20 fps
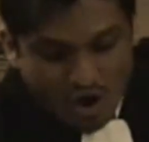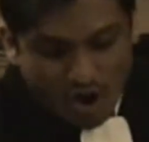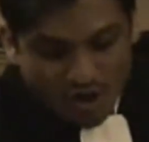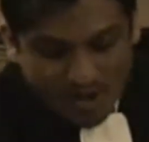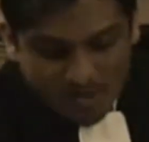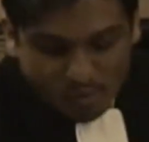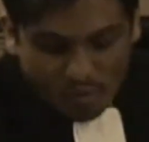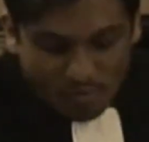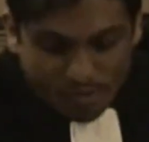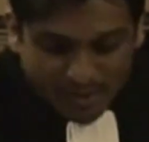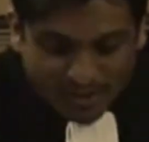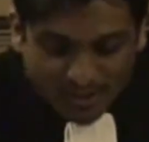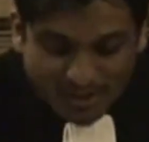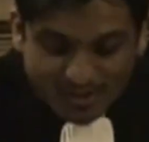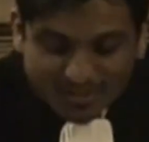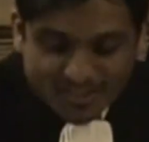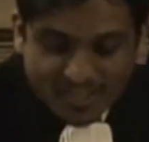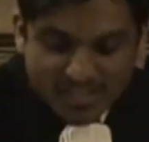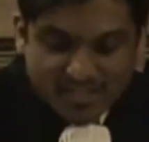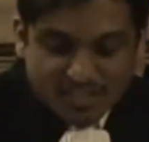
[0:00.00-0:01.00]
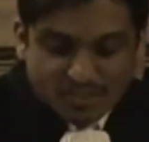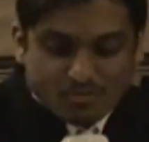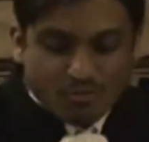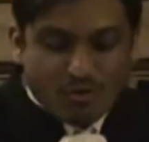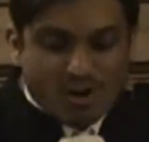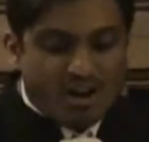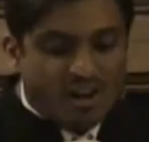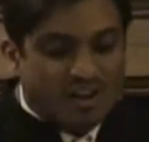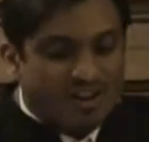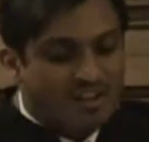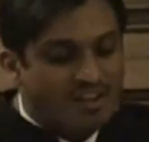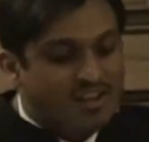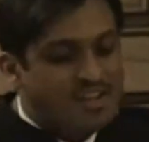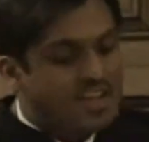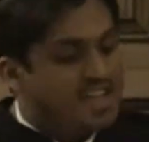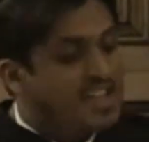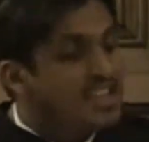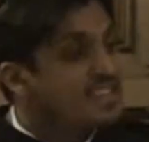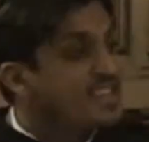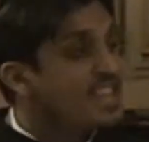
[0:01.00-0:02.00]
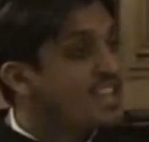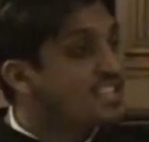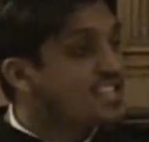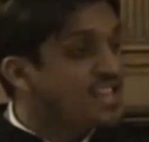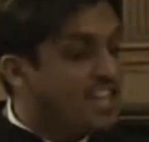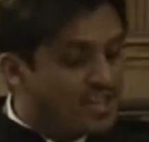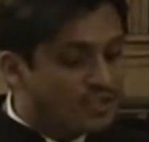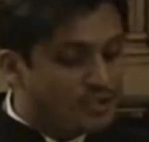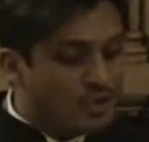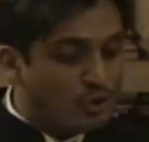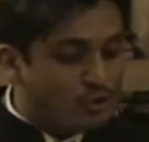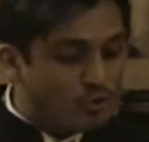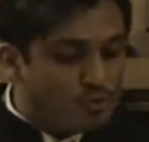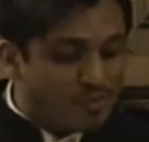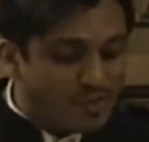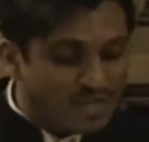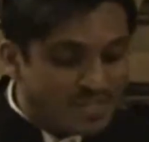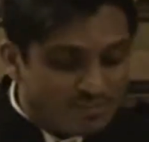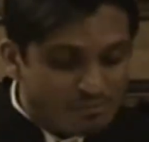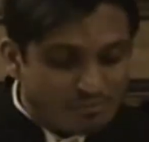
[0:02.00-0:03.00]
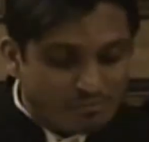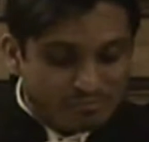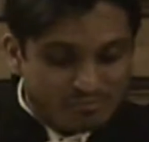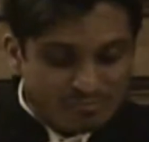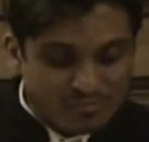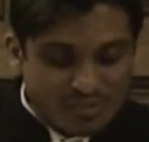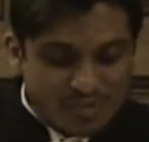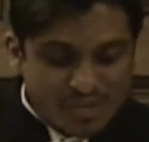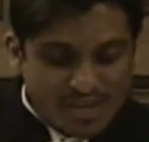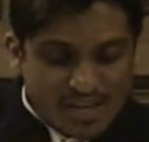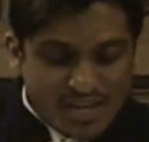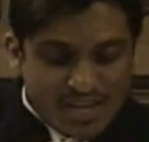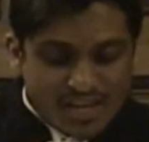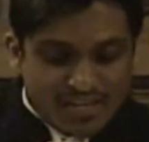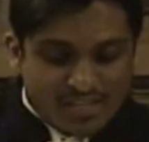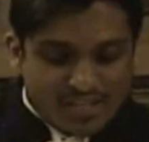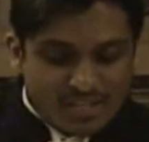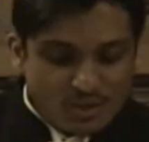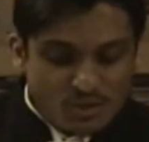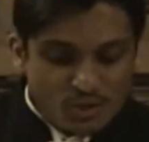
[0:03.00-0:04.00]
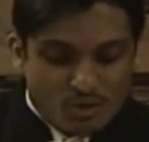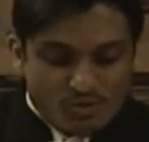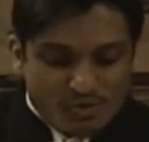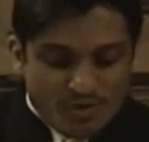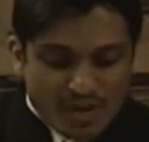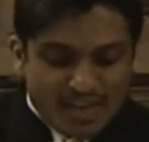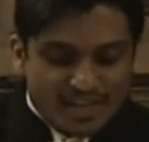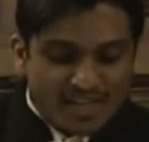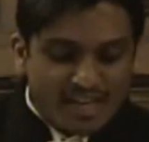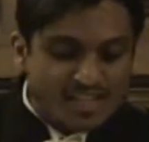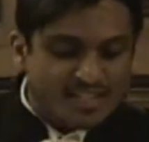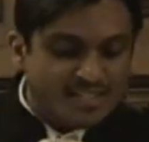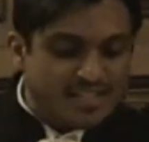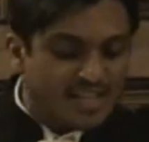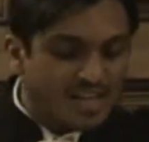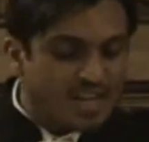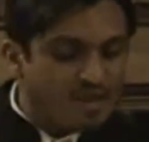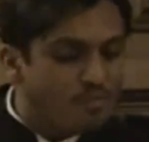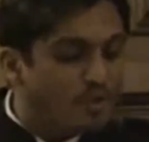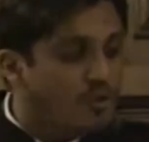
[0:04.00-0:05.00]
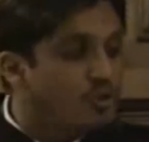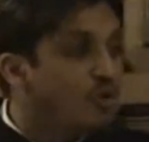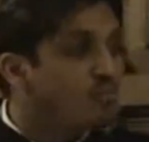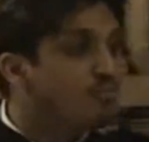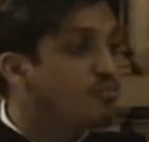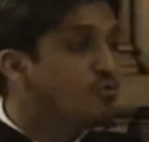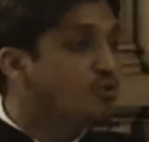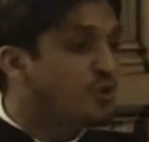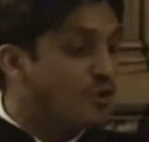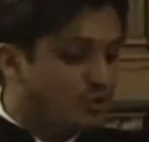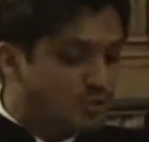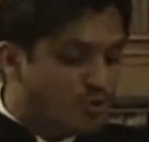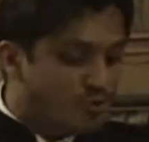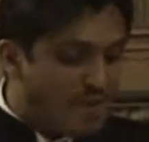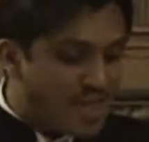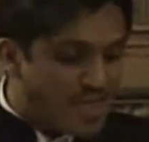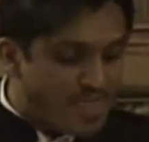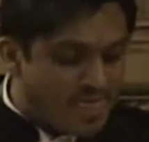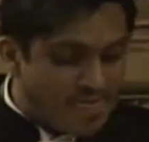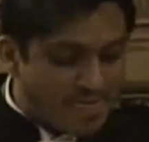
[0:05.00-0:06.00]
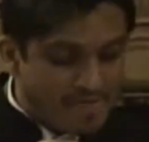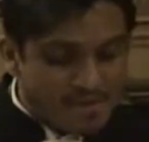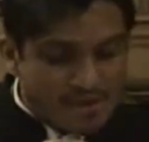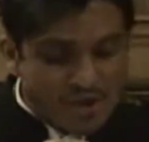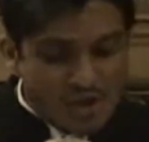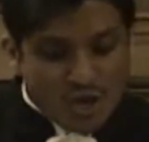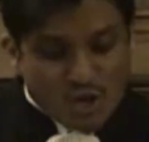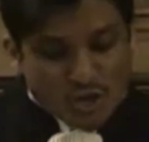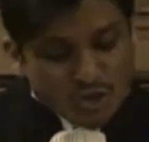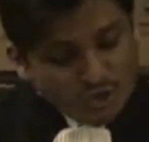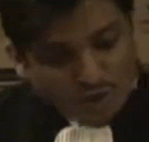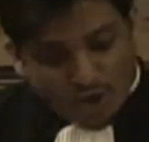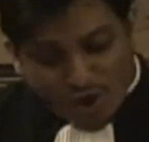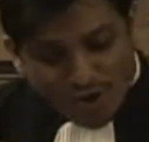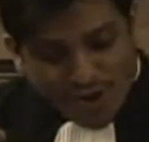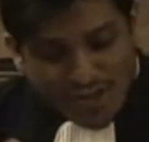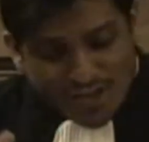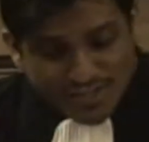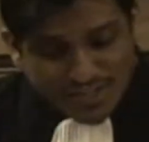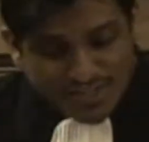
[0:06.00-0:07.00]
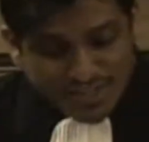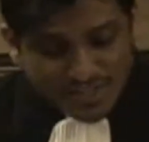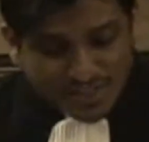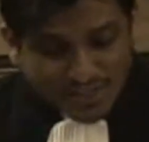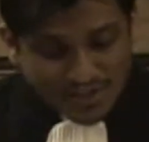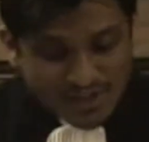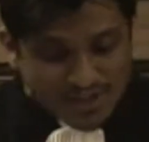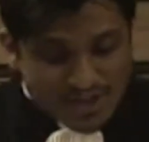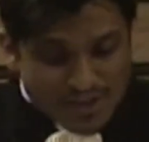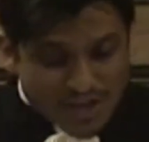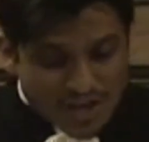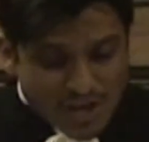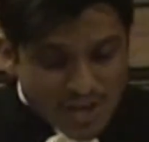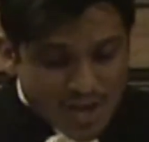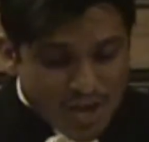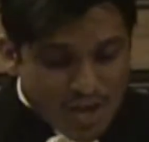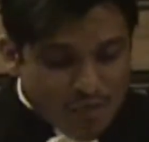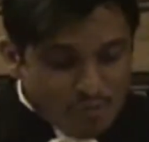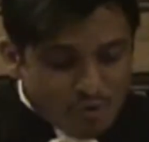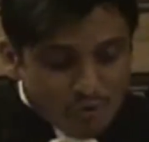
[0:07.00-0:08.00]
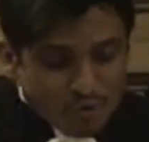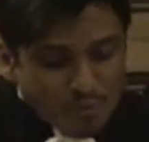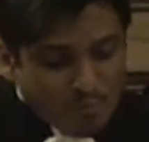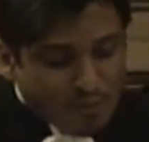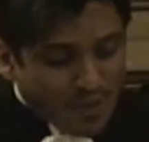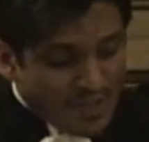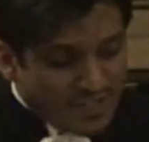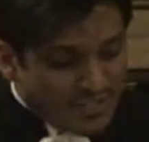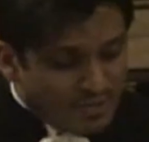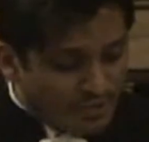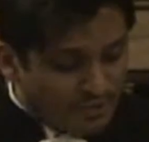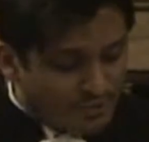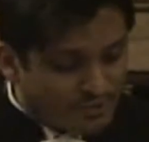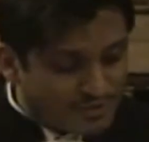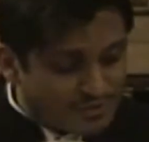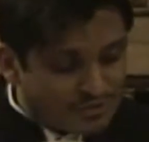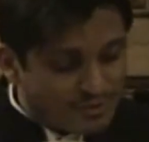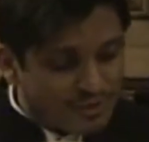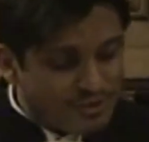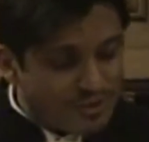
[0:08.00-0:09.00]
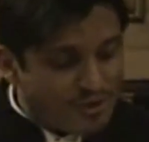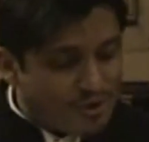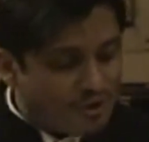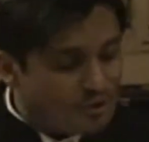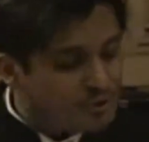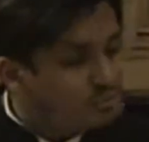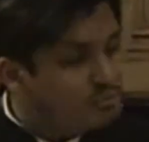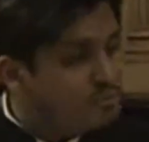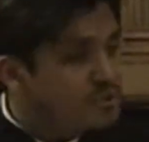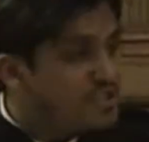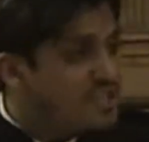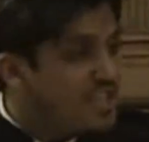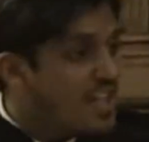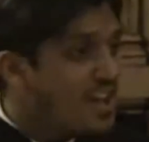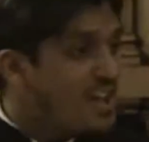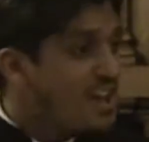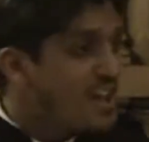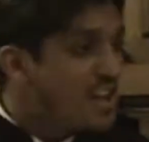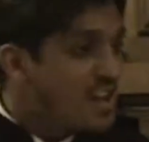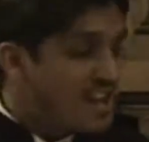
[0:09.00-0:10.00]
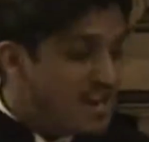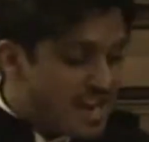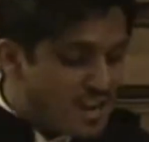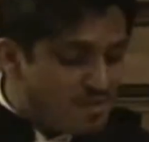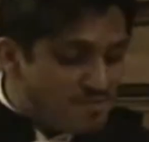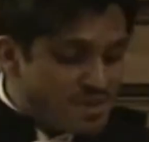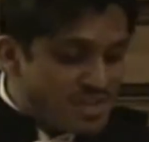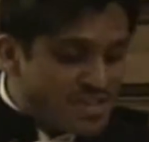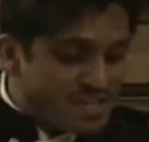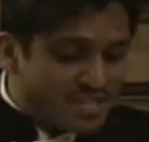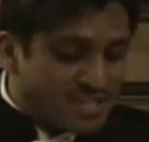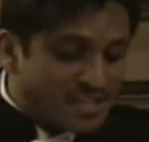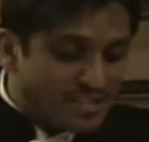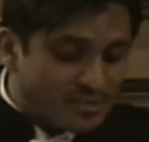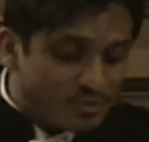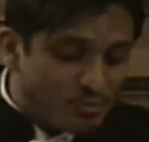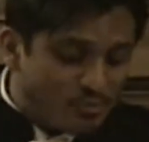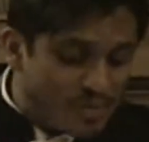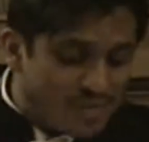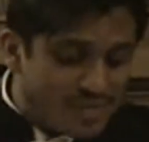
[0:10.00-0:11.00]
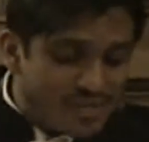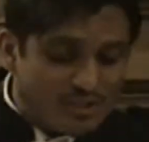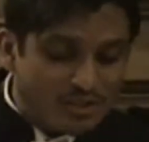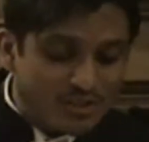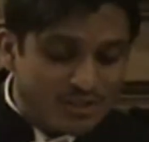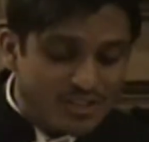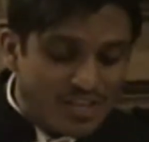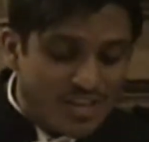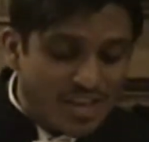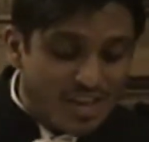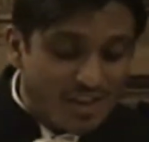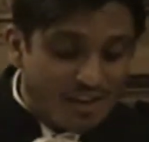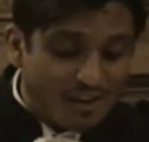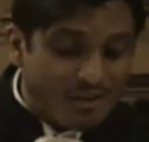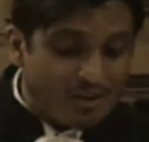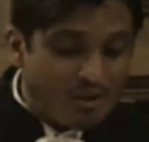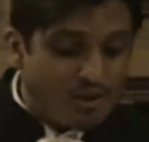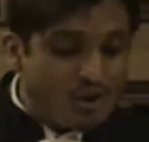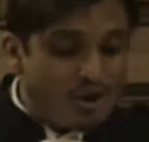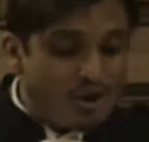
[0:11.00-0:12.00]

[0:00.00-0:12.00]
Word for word: Henri Brubaker, c'est l'histoire d'un directeur de prison qui se fait incarcérer pendant plusieurs semaines, sans rien dire, et puis se présente ensuite à l'administration pénitentiaire